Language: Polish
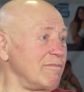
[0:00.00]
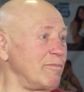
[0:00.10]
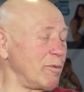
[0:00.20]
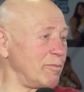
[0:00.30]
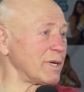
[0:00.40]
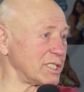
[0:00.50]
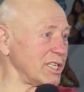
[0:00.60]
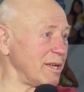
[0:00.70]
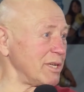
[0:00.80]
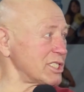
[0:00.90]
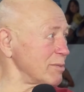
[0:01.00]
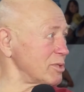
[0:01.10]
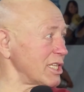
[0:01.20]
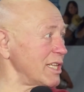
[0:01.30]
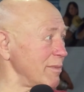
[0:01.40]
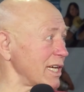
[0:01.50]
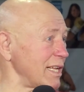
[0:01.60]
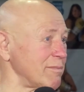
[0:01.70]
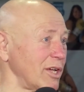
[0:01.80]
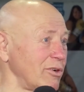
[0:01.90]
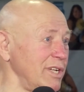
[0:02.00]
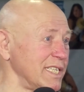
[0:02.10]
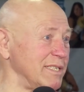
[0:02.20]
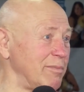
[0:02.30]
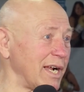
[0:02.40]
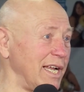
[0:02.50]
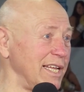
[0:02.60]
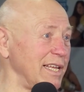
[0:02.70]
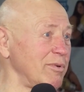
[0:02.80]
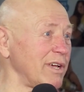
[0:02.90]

bo patrzyłem jeszcze przed tym, jak tam te koledzy brali, nie?